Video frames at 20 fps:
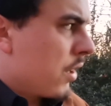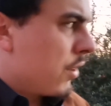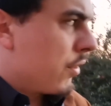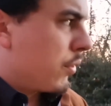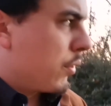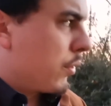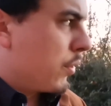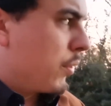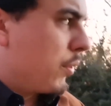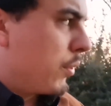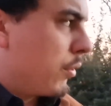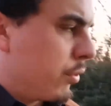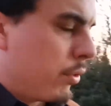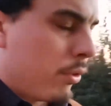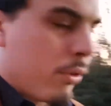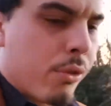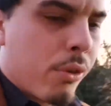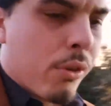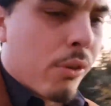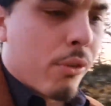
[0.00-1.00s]

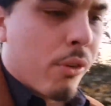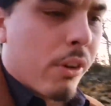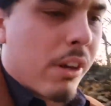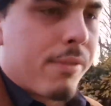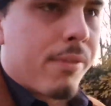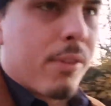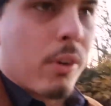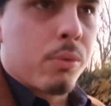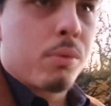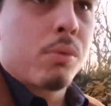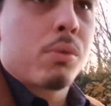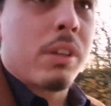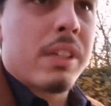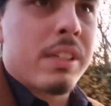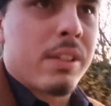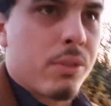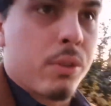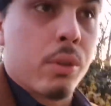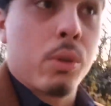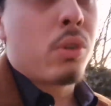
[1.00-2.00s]
Je, l'ai fait en toute
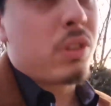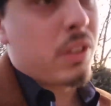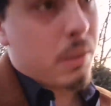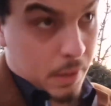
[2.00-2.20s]
connaissance de cause.